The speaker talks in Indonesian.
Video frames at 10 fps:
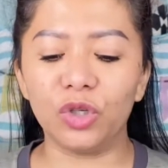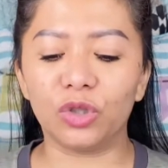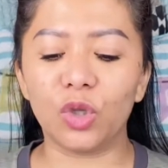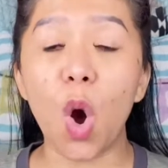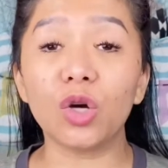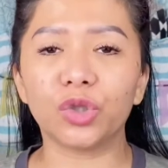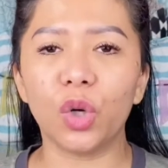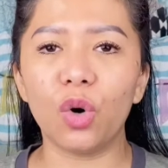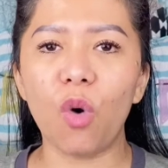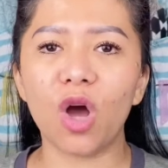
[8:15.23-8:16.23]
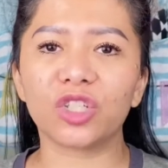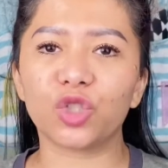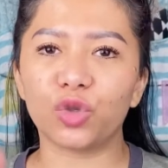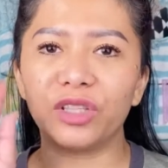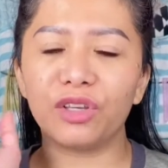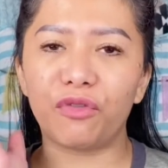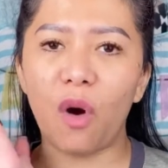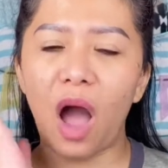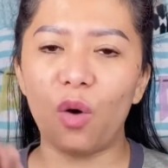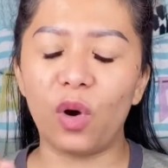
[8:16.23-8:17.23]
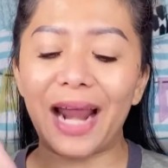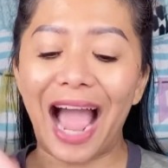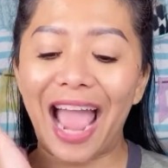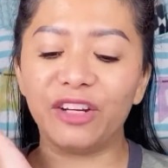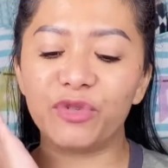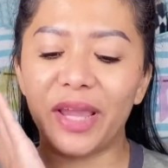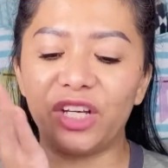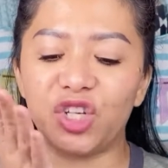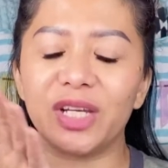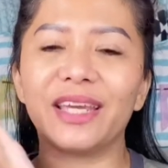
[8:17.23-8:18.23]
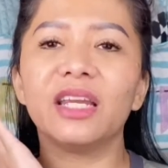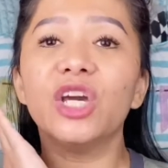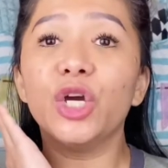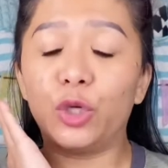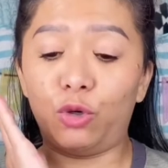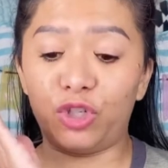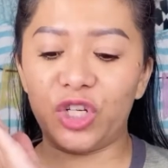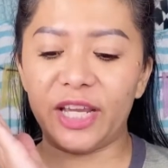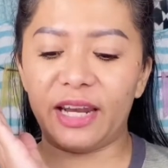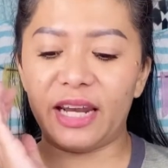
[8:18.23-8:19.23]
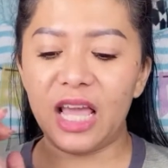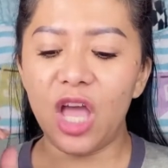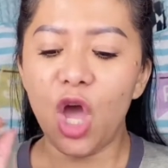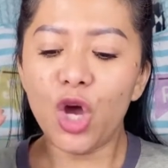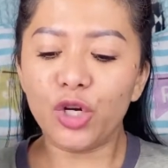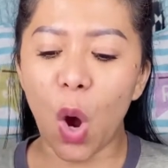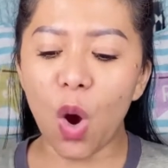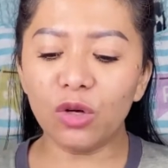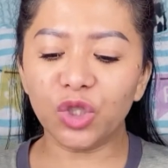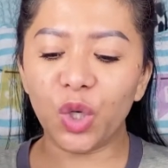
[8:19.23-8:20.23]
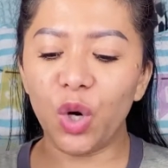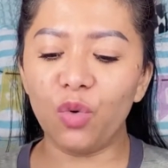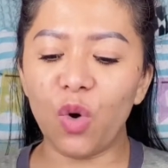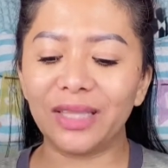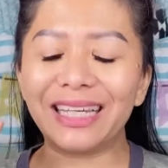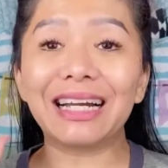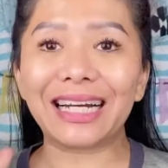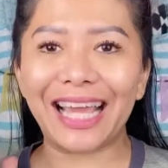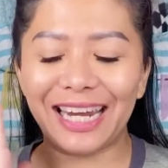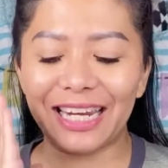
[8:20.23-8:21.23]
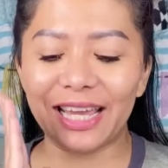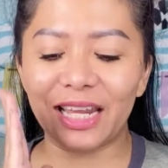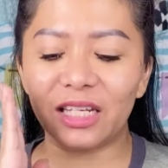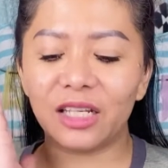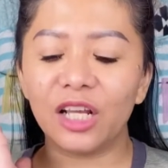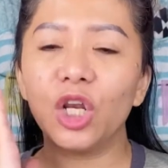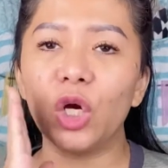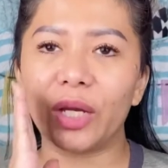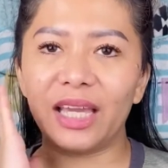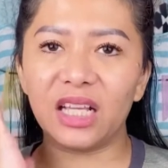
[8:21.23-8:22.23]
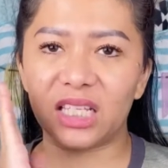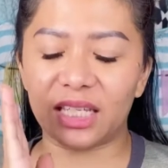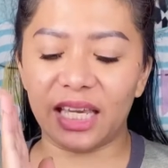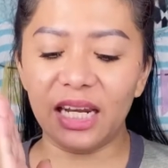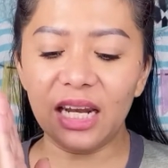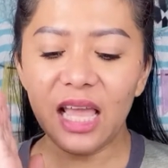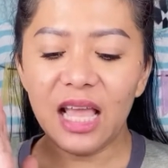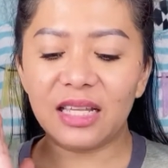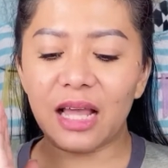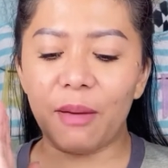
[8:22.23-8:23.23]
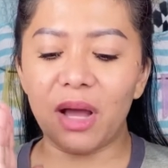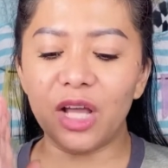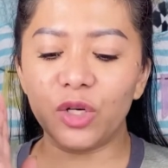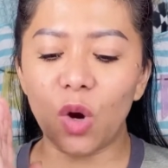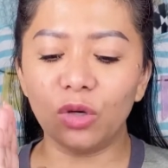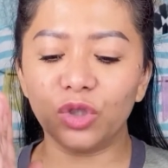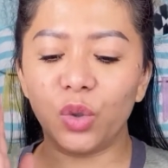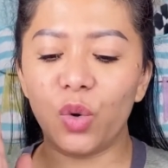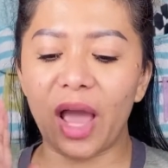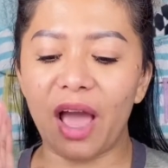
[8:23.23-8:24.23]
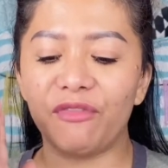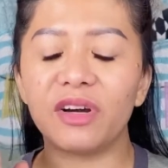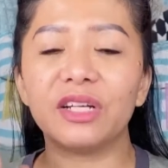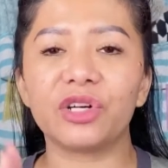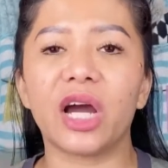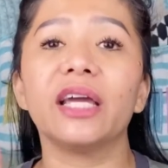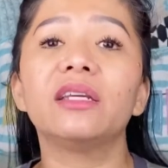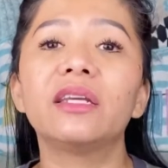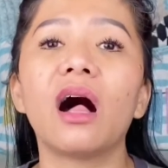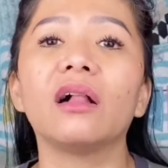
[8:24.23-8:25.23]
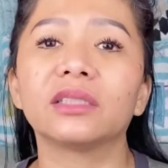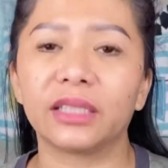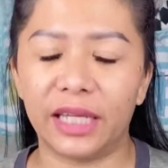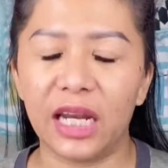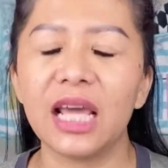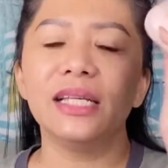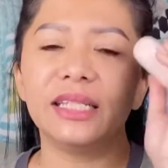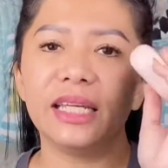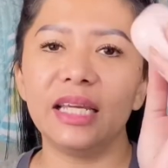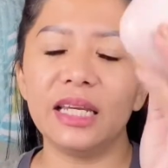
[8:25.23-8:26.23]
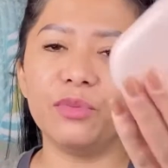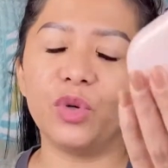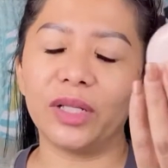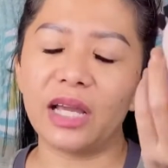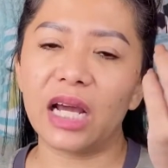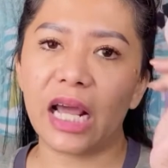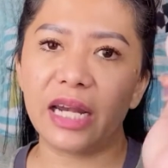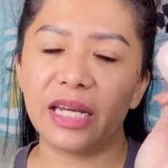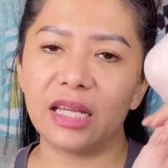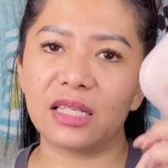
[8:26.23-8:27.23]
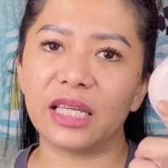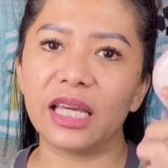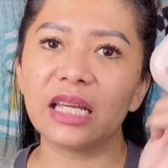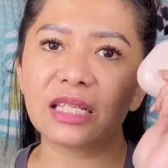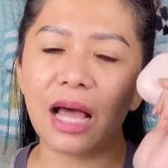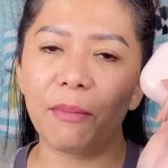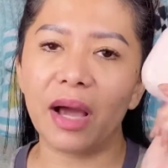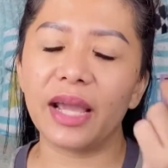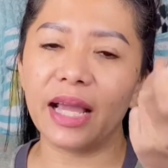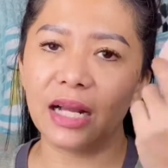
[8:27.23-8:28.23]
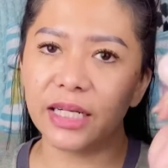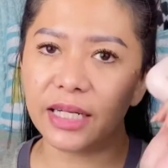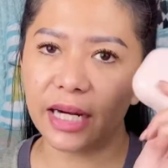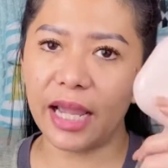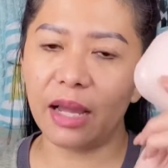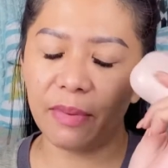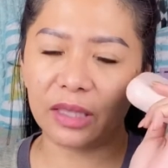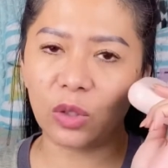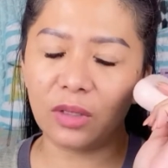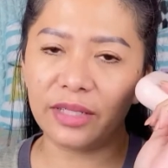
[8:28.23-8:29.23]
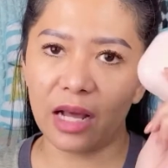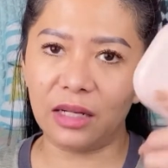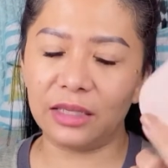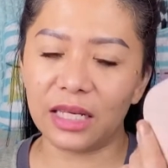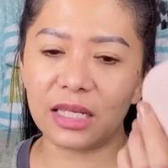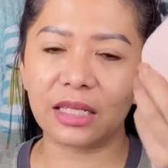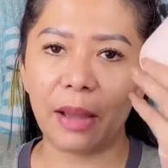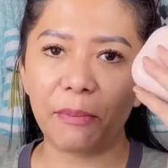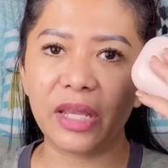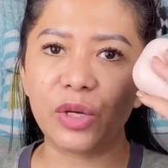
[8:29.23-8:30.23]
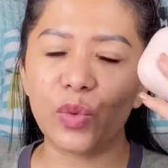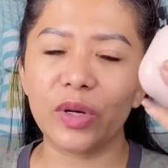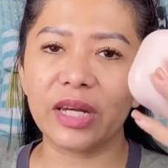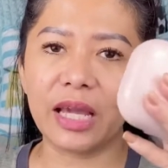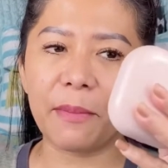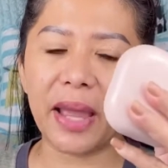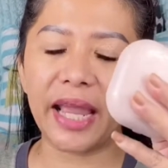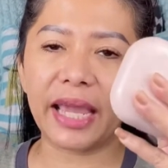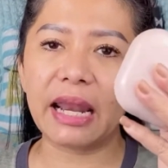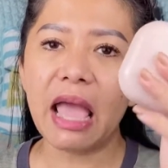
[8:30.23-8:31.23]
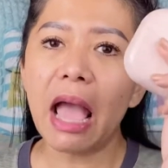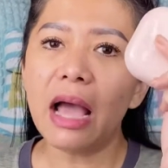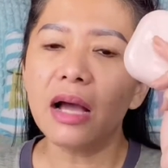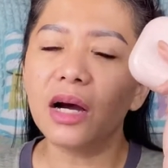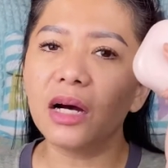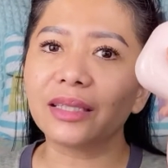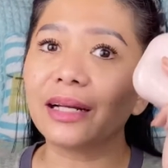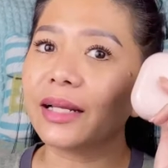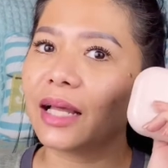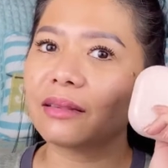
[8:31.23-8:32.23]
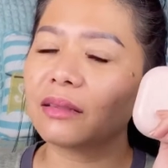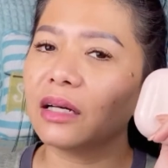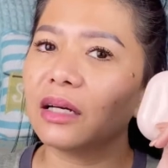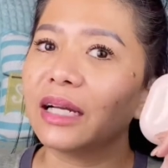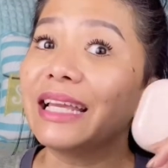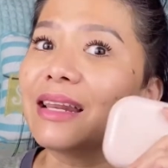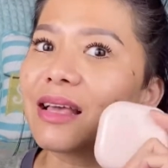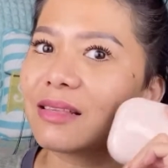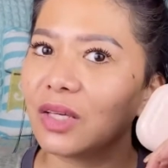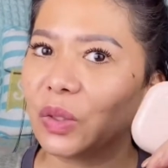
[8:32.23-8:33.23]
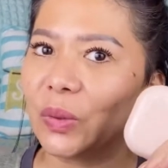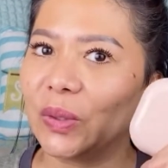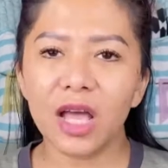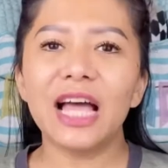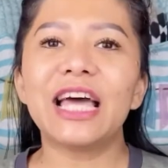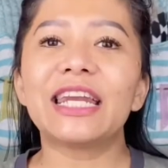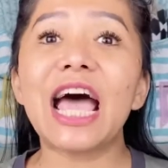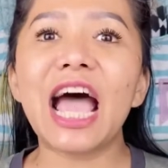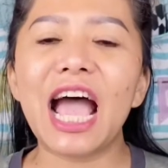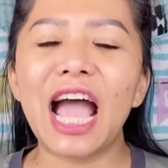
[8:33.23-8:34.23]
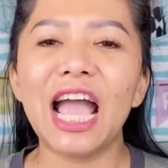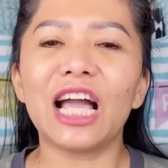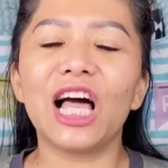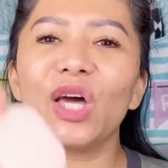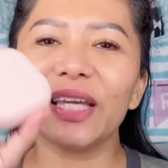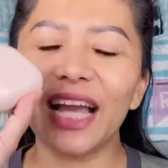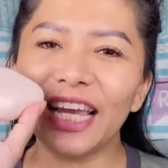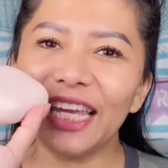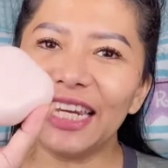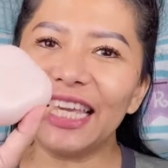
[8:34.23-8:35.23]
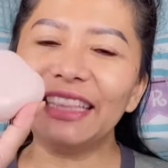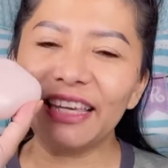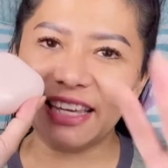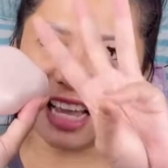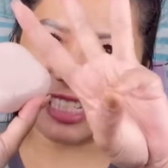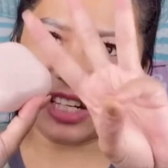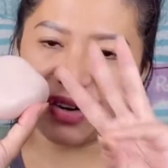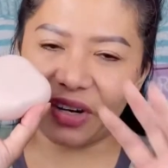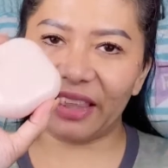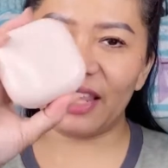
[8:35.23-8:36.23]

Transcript: those who wants 24 hour hydration cushion those who want a radiant looking skin sama those who have a dry dull skin. Jadi ini buat yang radiant skin sama yang dry atau dullness tapi dia pengen uh, terlihat uh, hidrasi gitu kulit. Nah, kalau yang ini tiga secretnya